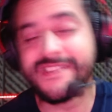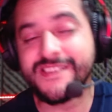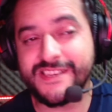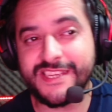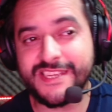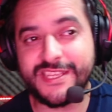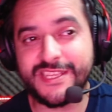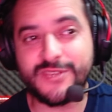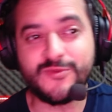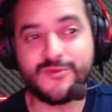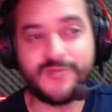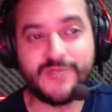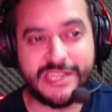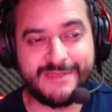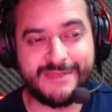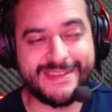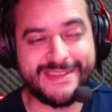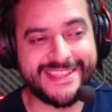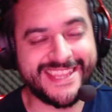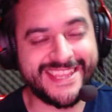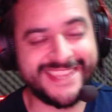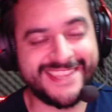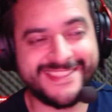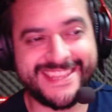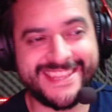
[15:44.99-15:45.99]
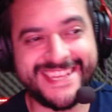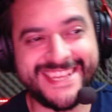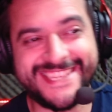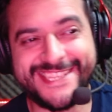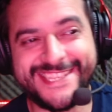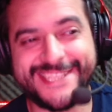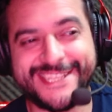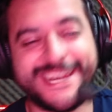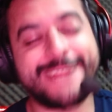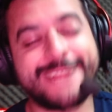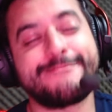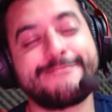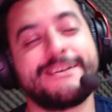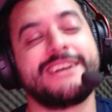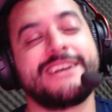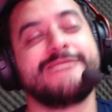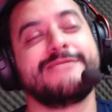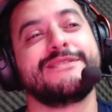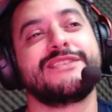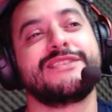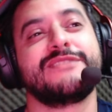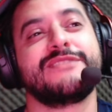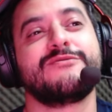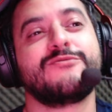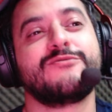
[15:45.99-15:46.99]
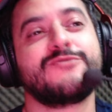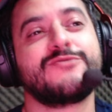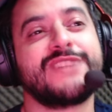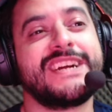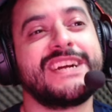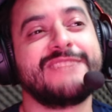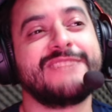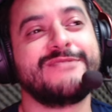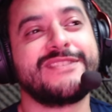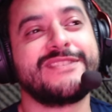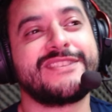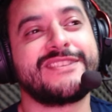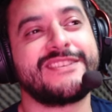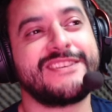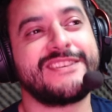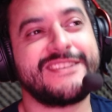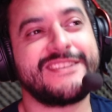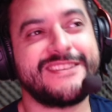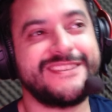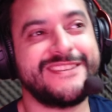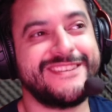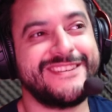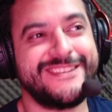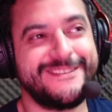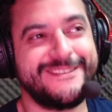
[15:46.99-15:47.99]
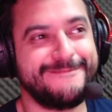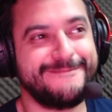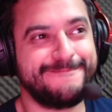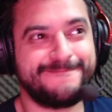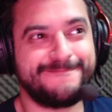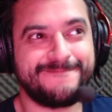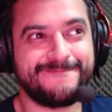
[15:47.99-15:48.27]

Es un crimen tan, tan zarpadamente brutal, ¿viste? Y